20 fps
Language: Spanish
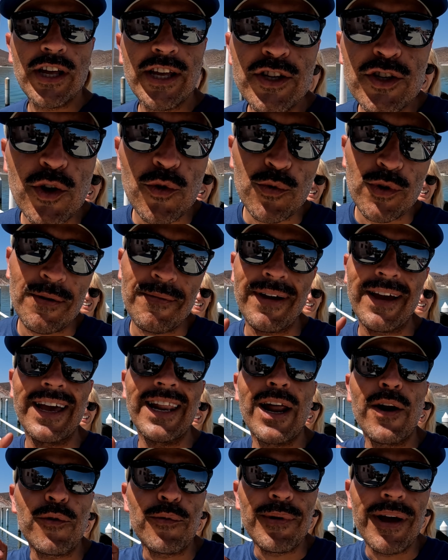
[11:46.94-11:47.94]
he dicho alguna vez que
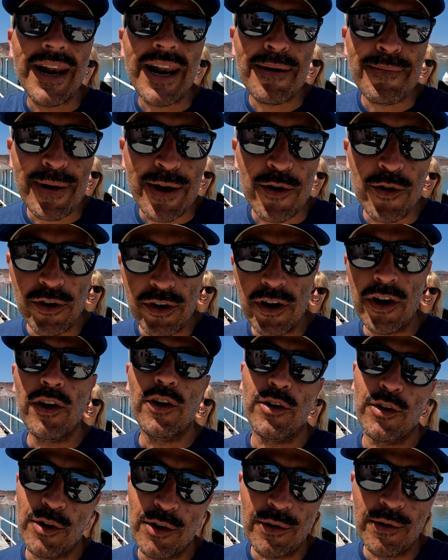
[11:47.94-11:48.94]
la rubia es la mejor,
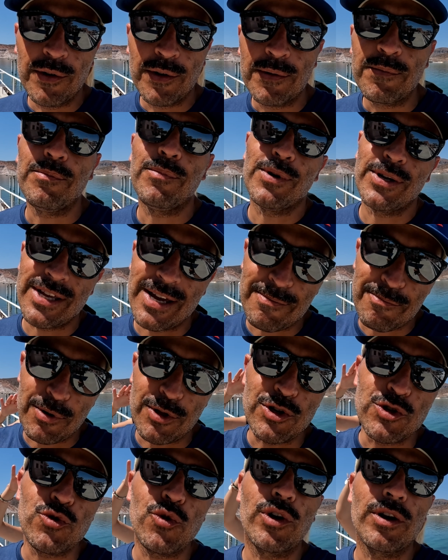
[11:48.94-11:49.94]
¿no? pues ya
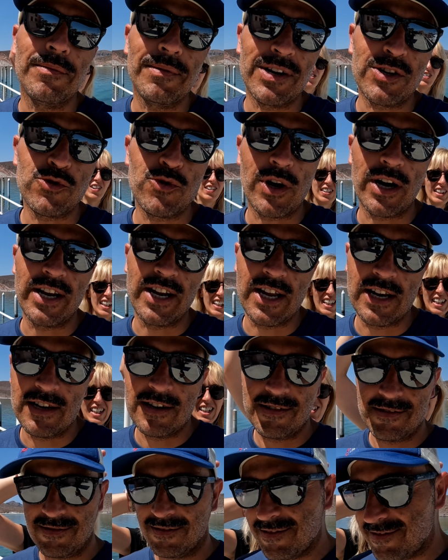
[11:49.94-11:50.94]
podéis suscribir a su
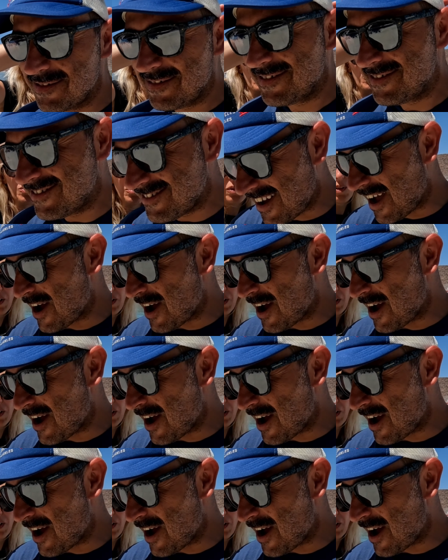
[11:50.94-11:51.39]
canal. Au, aún.